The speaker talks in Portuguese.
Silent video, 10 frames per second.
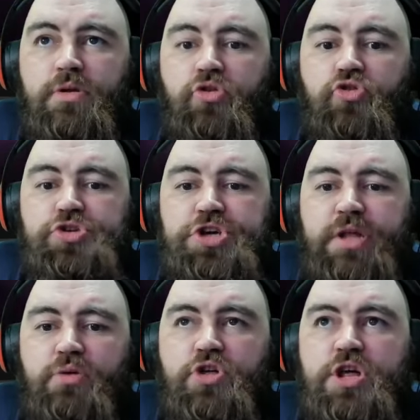Surgiu até
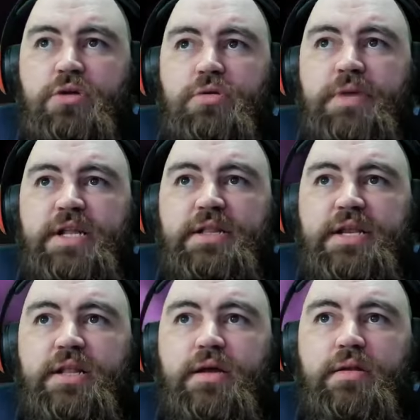um Chico no meio da
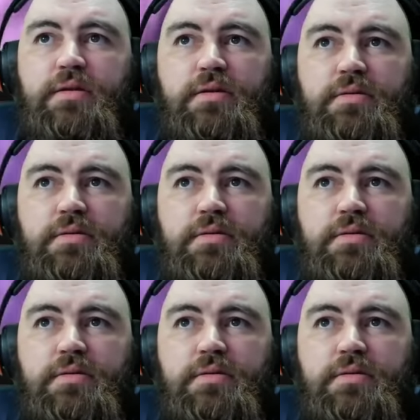treta. Aqui, gente.